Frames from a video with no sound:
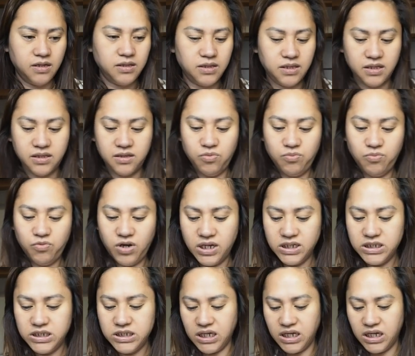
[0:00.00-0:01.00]
Dito mo lang
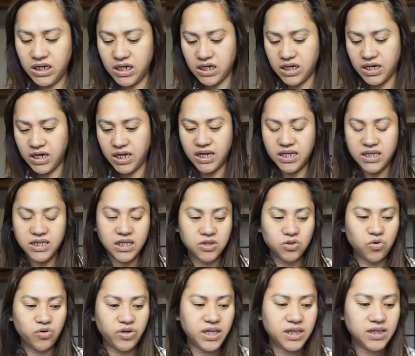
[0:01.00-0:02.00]
siya ilagay. Ready
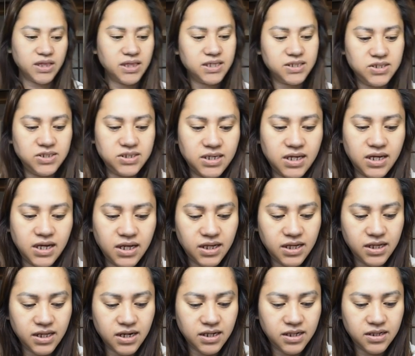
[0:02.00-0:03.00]
to eat na siya.
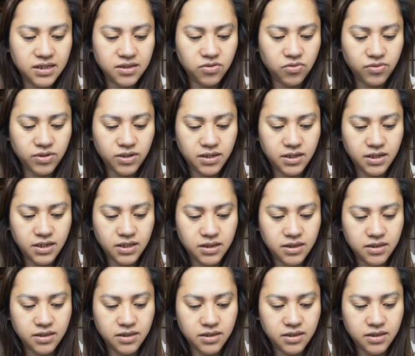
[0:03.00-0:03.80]
Ready to eat.